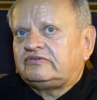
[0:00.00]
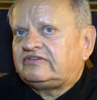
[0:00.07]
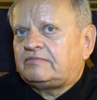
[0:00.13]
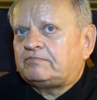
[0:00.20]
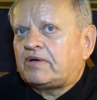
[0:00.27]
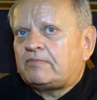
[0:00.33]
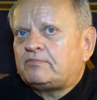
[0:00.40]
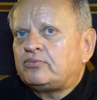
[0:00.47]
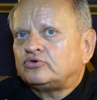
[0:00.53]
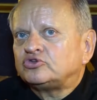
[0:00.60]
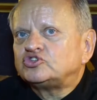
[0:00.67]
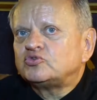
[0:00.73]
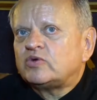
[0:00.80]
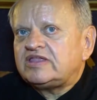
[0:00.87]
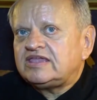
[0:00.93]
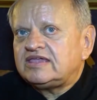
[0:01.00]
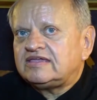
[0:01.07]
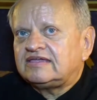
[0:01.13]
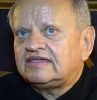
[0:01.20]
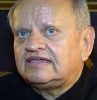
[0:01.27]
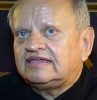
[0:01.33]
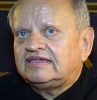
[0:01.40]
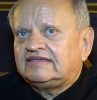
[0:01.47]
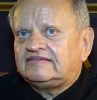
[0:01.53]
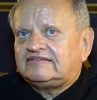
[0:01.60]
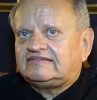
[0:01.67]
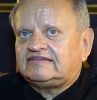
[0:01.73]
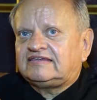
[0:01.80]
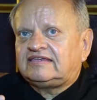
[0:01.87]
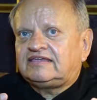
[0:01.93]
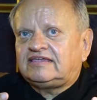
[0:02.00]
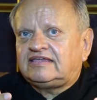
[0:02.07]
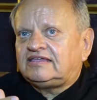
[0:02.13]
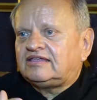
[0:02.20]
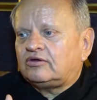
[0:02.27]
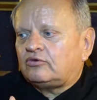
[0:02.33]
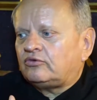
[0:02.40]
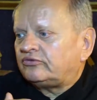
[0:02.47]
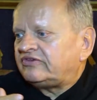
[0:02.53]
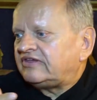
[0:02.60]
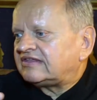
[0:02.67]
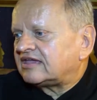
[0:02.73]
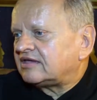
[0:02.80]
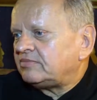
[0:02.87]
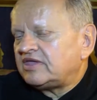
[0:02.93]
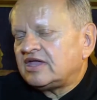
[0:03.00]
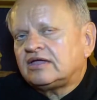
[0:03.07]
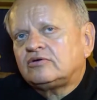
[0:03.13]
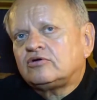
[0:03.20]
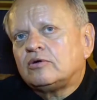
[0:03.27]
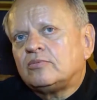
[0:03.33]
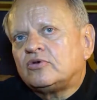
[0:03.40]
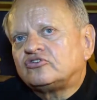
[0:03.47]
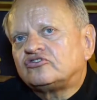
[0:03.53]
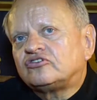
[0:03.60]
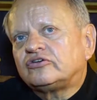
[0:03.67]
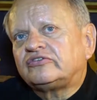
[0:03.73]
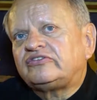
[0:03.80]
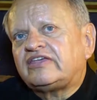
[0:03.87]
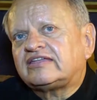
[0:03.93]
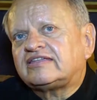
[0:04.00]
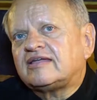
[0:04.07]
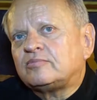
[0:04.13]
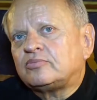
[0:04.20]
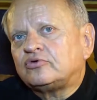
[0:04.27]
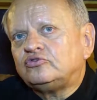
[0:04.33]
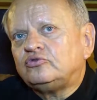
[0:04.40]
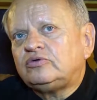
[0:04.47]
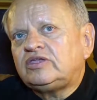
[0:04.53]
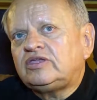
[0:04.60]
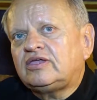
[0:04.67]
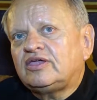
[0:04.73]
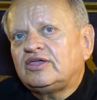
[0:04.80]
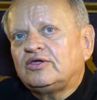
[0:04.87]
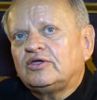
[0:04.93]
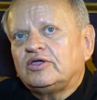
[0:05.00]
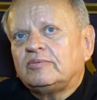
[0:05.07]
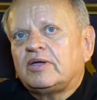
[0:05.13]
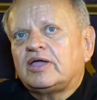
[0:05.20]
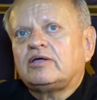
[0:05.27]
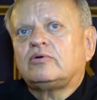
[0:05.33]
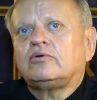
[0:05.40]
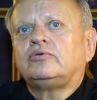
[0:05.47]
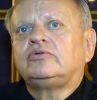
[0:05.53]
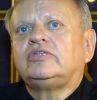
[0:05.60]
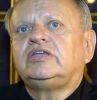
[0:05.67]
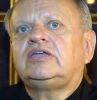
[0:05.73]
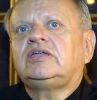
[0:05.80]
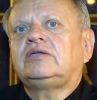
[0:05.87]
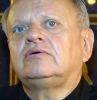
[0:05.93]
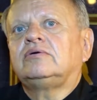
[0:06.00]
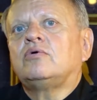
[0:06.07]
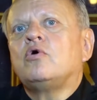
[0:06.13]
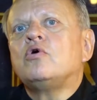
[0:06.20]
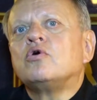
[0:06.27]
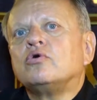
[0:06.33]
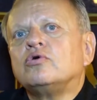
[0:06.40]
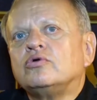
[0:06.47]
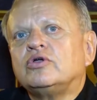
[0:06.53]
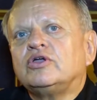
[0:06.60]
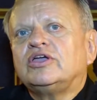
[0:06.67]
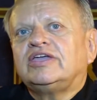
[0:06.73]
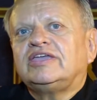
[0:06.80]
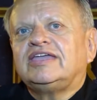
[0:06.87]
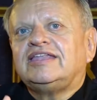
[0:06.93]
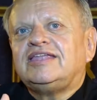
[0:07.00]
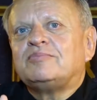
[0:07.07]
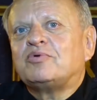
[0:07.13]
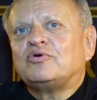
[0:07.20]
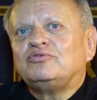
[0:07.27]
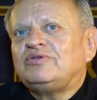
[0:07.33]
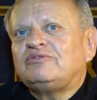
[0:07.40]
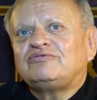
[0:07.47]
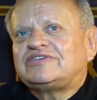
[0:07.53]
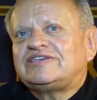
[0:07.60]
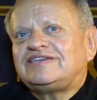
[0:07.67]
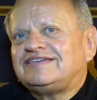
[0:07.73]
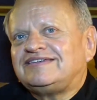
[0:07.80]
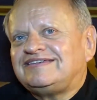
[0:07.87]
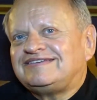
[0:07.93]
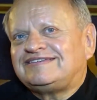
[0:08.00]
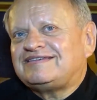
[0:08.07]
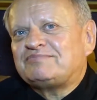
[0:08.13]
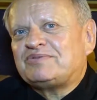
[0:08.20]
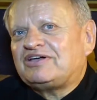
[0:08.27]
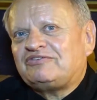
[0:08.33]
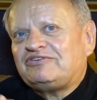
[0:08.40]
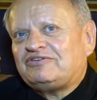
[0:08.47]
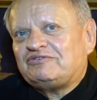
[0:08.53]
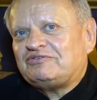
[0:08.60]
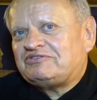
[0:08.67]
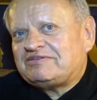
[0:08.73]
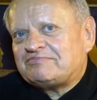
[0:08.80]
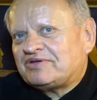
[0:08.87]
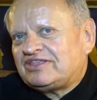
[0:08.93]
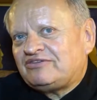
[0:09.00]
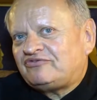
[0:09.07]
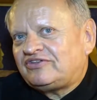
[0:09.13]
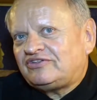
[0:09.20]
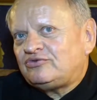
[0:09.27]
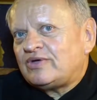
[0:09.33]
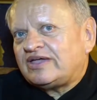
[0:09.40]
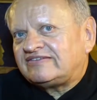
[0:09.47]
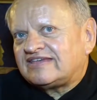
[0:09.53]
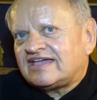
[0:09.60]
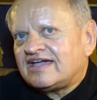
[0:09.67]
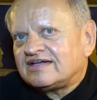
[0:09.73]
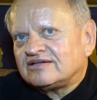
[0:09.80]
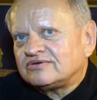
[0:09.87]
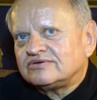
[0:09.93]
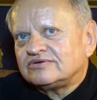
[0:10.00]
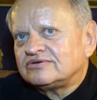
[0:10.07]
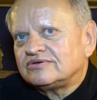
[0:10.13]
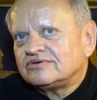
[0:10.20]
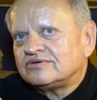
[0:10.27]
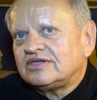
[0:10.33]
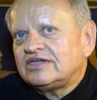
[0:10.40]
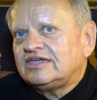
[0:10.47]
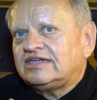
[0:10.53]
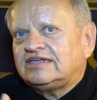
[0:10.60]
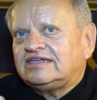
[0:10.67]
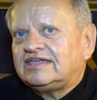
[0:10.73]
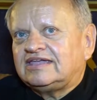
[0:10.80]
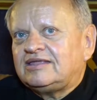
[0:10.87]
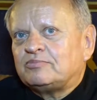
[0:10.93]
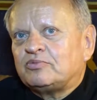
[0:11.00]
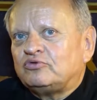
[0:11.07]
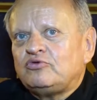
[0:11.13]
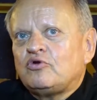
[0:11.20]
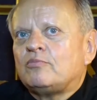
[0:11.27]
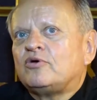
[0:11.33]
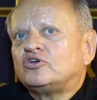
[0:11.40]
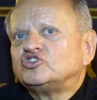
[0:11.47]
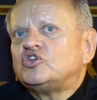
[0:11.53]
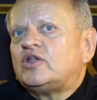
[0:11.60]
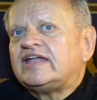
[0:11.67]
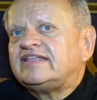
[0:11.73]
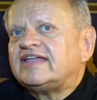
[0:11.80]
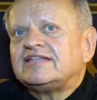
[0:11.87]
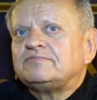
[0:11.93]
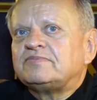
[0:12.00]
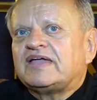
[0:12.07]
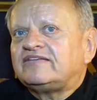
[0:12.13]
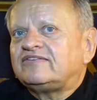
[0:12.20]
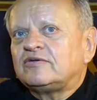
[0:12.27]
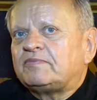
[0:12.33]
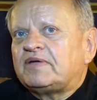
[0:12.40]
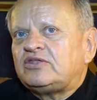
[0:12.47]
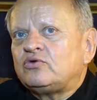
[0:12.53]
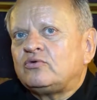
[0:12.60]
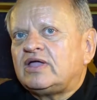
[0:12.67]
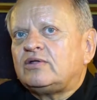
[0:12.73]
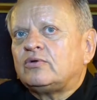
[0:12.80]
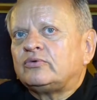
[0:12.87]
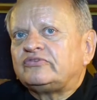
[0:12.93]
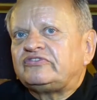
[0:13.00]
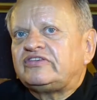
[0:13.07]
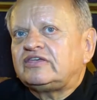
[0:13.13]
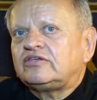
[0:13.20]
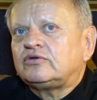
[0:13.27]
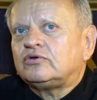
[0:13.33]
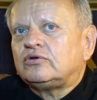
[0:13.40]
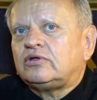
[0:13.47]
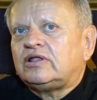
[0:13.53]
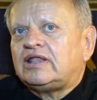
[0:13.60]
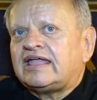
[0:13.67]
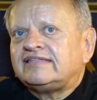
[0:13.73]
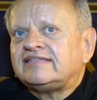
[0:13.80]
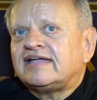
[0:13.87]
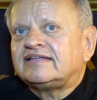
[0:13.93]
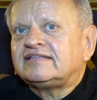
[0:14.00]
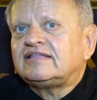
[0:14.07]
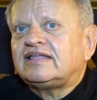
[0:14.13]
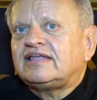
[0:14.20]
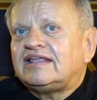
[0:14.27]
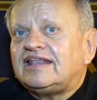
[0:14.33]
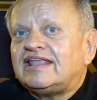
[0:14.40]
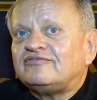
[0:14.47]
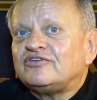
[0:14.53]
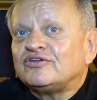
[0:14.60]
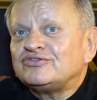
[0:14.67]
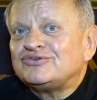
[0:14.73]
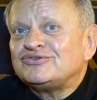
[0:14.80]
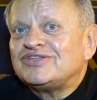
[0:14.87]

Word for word: C'est pas pour soigner. C'est, on sait très bien qu'en mangeant certains produits, eh ben, on est euh, heureux. Il y a des produits, vous savez, c'est pas, c'est pas des faits du hasard. Euh. il y a des produits, on mange de la dinde, par exemple, à Noël. On sait que la dinde, la viande de